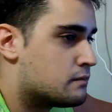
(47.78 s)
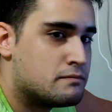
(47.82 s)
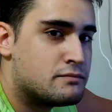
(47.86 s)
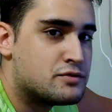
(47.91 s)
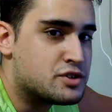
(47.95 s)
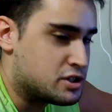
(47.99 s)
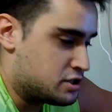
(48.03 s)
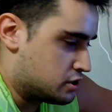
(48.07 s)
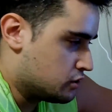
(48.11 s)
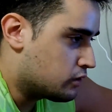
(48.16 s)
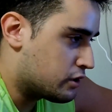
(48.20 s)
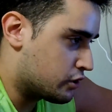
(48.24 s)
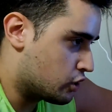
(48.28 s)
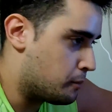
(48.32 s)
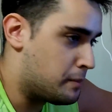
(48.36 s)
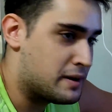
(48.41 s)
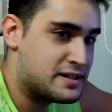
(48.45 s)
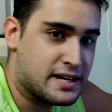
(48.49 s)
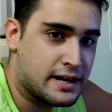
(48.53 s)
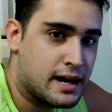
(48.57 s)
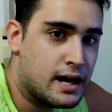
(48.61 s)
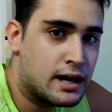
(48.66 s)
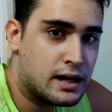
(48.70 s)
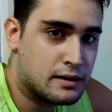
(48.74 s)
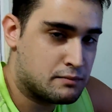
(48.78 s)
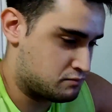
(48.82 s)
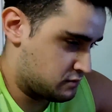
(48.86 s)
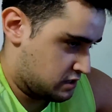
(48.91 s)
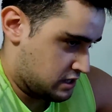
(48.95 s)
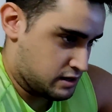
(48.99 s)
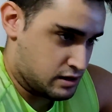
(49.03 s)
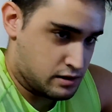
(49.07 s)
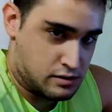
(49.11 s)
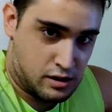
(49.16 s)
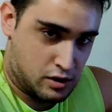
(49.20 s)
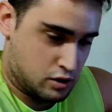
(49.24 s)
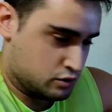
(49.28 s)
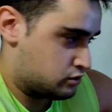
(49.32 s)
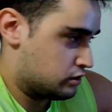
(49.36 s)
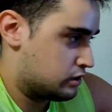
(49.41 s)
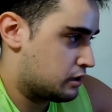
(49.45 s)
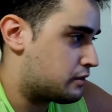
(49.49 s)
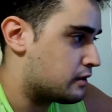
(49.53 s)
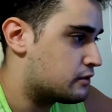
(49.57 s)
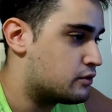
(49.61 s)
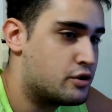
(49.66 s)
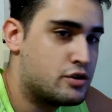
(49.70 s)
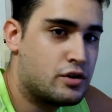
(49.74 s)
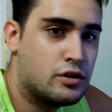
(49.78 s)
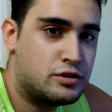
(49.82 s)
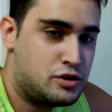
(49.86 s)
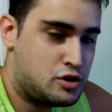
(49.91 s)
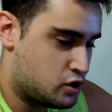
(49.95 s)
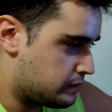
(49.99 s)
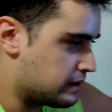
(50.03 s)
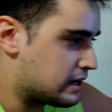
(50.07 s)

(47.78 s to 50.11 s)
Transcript: Sí, tío, que no pasa nada, que, te lo estoy diciendo yo, tío.